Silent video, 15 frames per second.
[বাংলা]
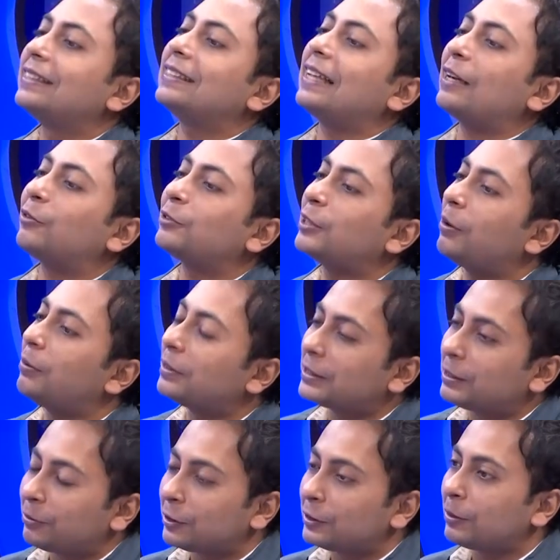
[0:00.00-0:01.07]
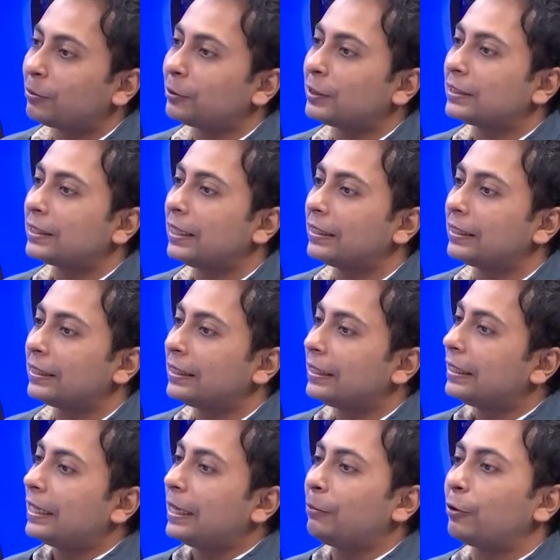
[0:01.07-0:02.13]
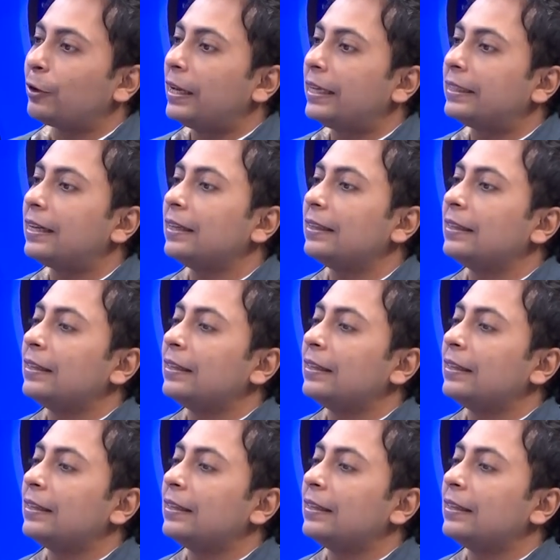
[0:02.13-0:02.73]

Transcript: তারাও স্বাভাবিক জীবনযাপনে ছিলেন এবং এটা